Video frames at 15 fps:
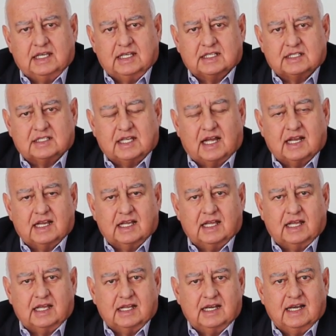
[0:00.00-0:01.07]
y
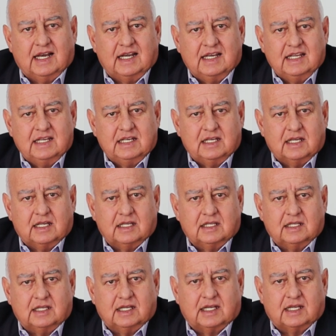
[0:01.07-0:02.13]
están en la línea
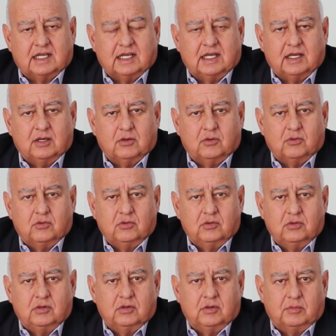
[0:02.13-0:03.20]
de que
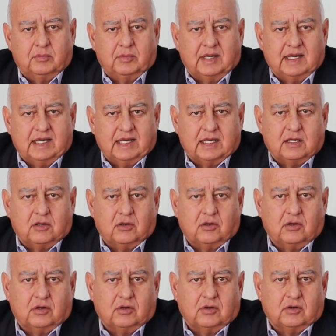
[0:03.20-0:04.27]
un
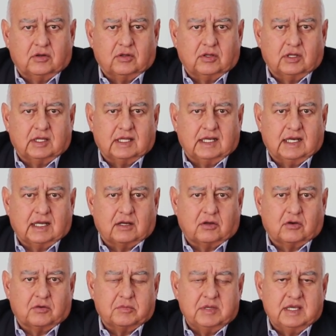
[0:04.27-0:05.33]
manejo de la
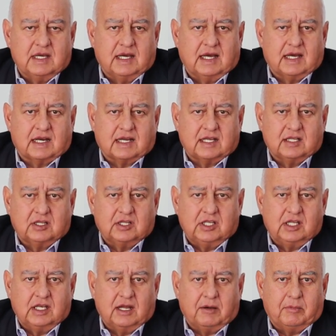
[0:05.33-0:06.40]
economía
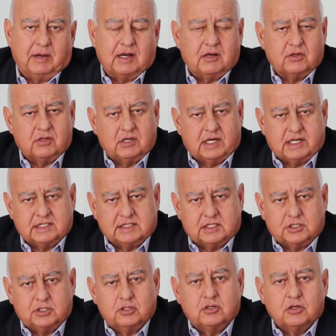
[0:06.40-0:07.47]
argentina bajo
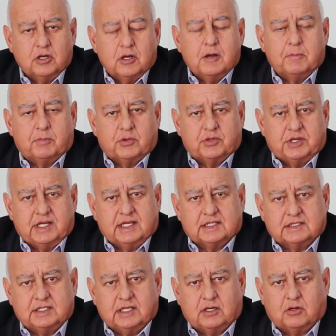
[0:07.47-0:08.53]
dolarización
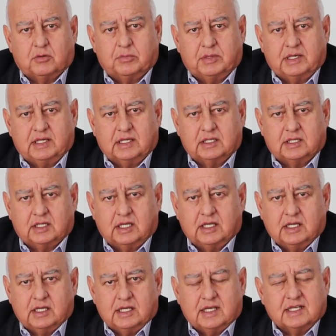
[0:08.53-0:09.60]
podría ser
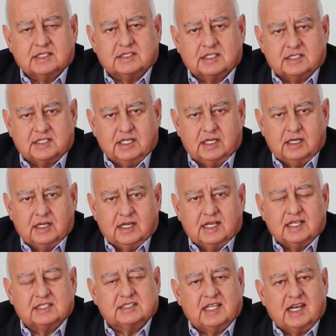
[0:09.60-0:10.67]
conveniente es decir,
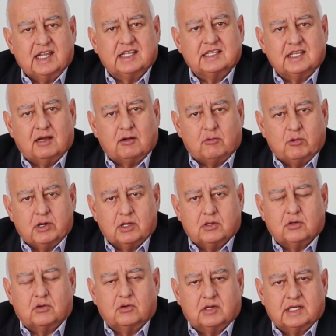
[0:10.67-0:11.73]
estarían de
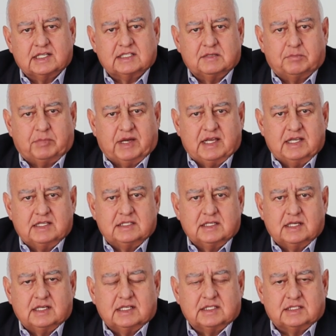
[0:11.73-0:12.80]
acuerdo con que ese
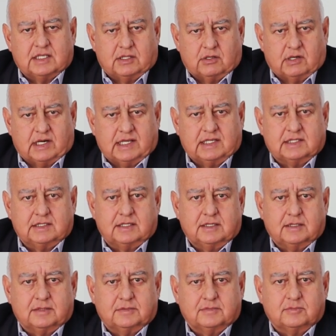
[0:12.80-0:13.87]
país se
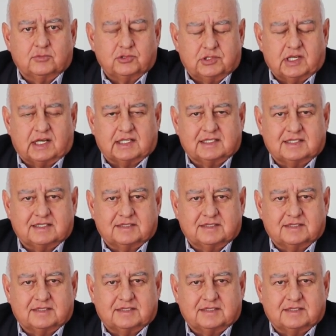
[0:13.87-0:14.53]
dolarice. Muchas